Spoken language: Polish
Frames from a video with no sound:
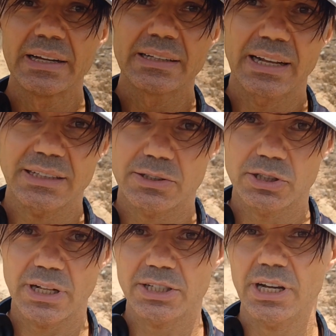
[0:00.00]
teraz
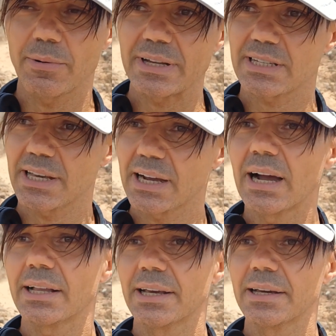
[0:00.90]
coś dla ciała,
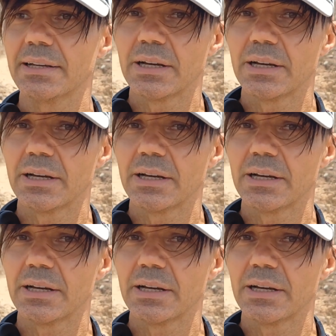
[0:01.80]
zajechanie,